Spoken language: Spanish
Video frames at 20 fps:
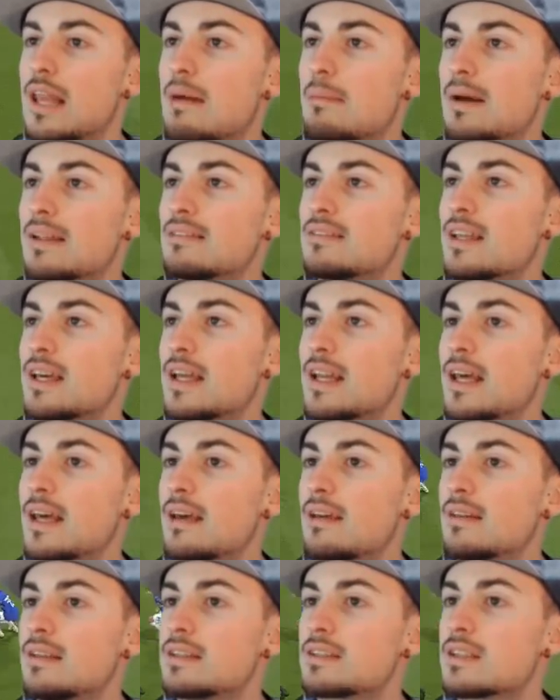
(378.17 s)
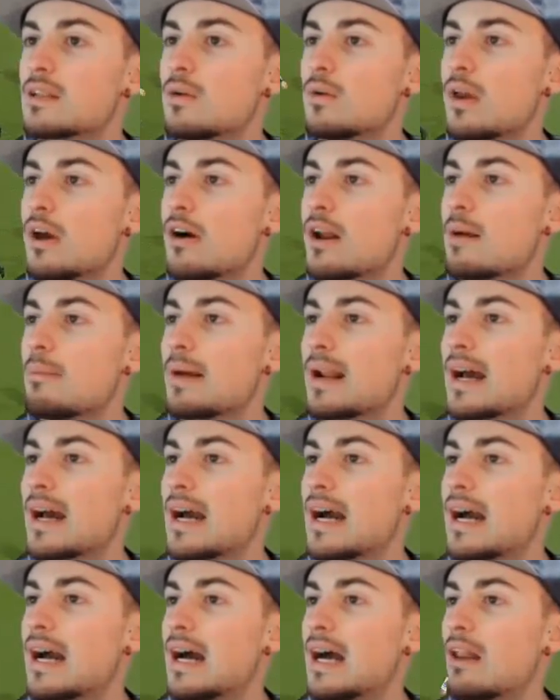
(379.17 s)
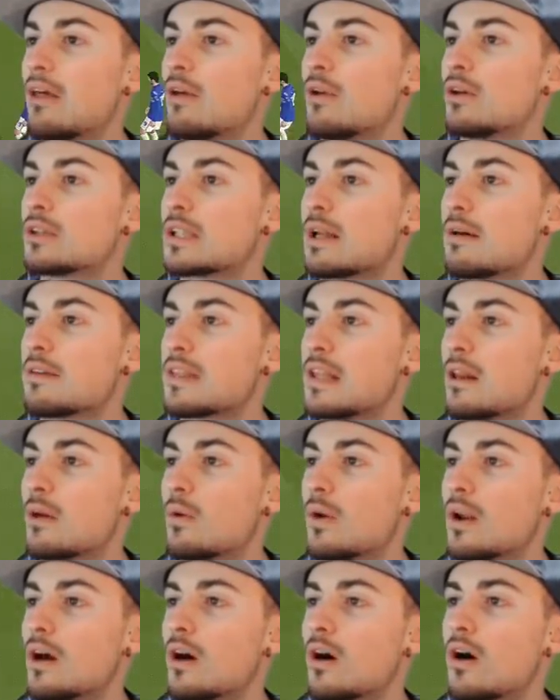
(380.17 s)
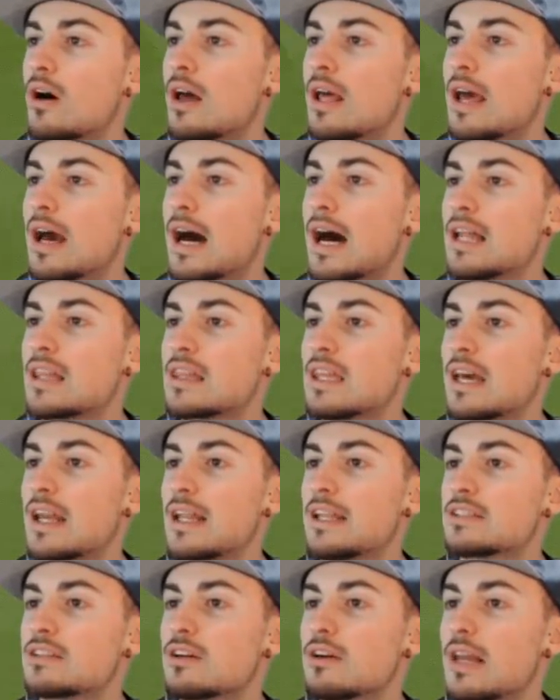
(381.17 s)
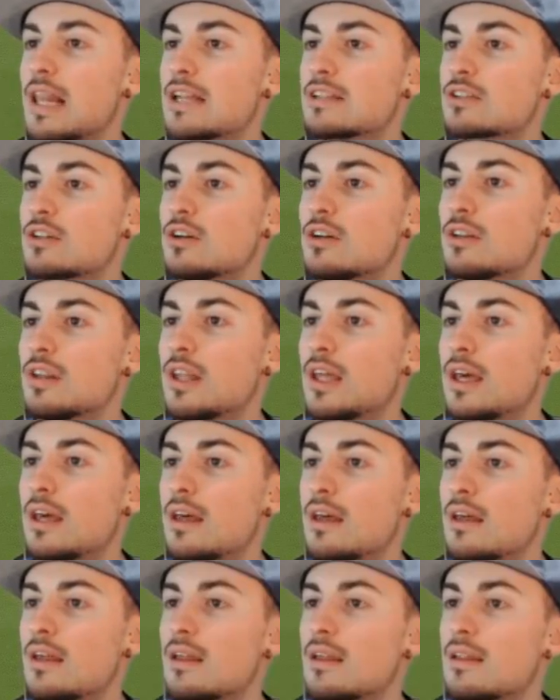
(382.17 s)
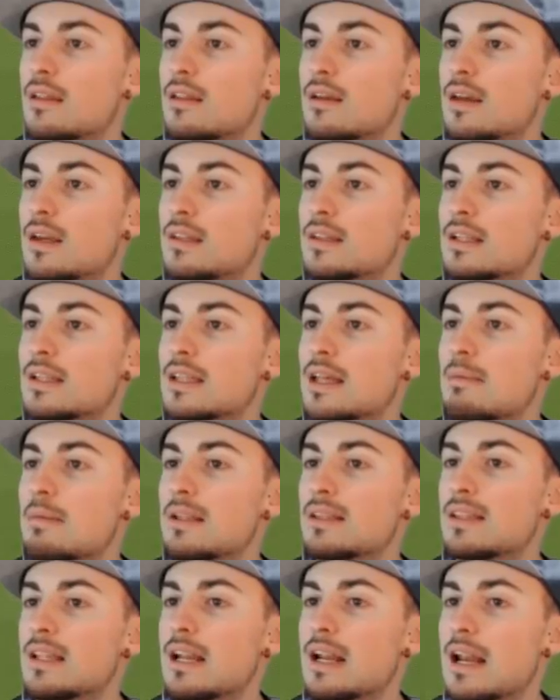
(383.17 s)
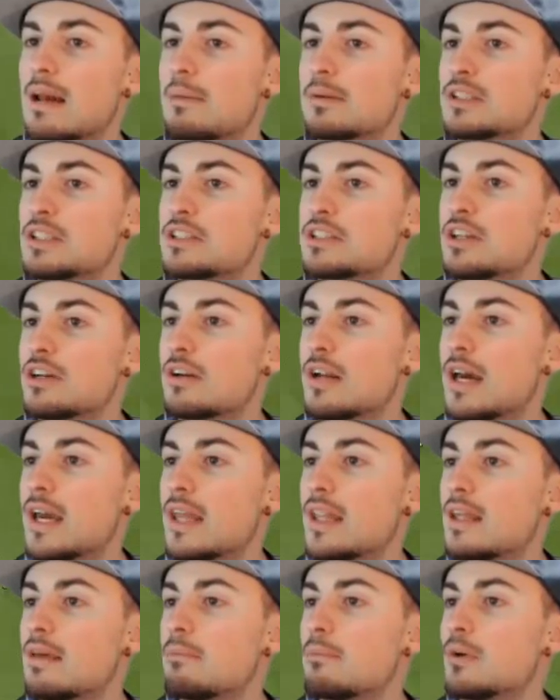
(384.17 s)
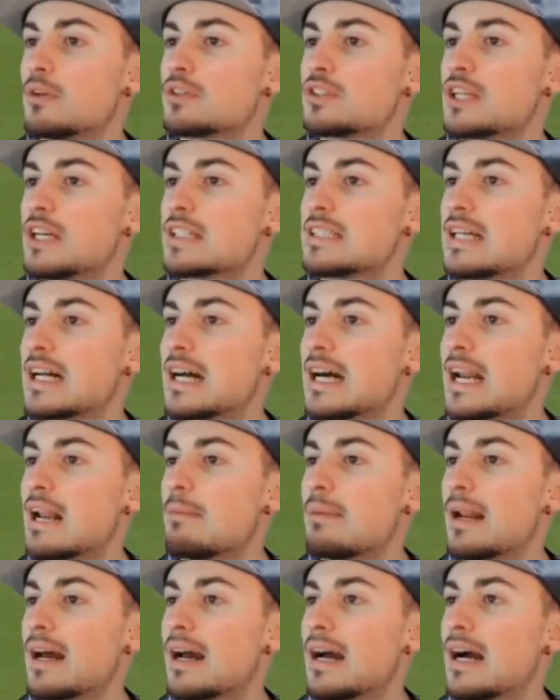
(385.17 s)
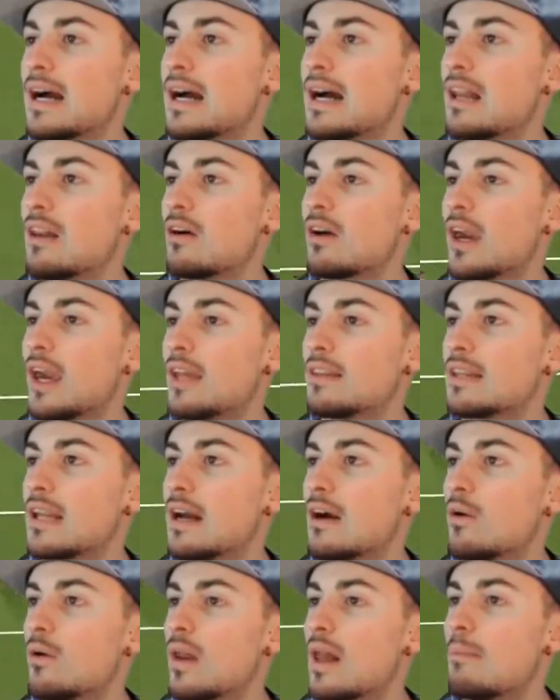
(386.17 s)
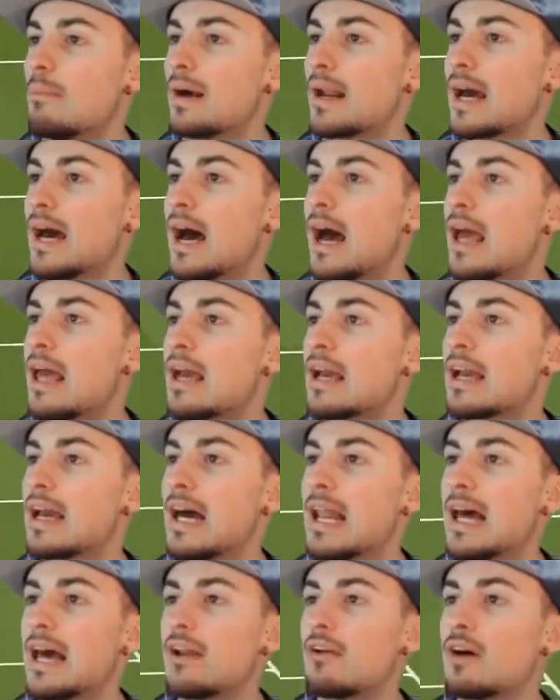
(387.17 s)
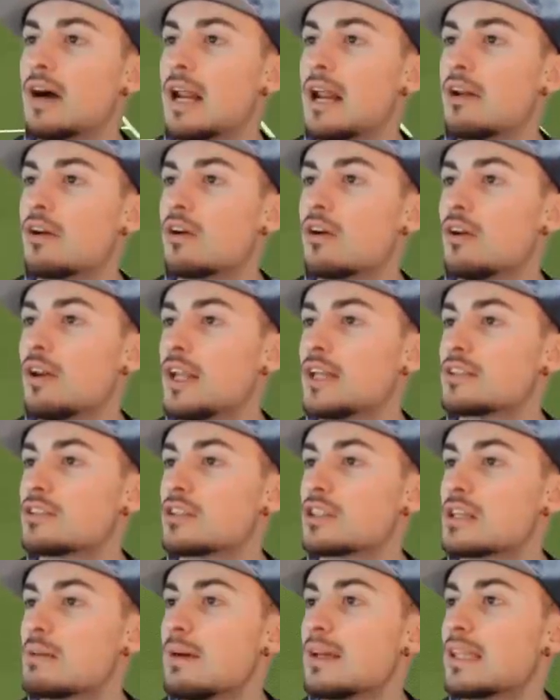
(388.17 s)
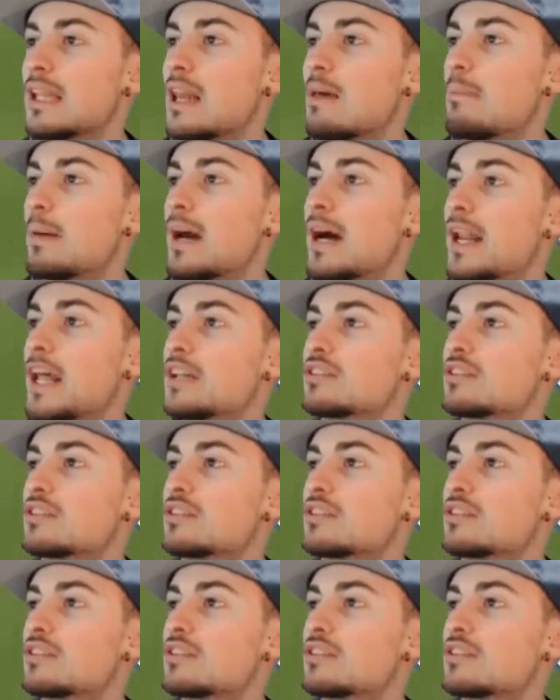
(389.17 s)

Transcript: La mantiene. Distribuye ahora para Jajalo. De nuevo otra vez el cuero hacia Nesto que la esconde. Intenta mantener la posesión. Ahí consigue sacarla para Jajalo que triangula para Galano. Galano con Nesto. Se mete, le pega a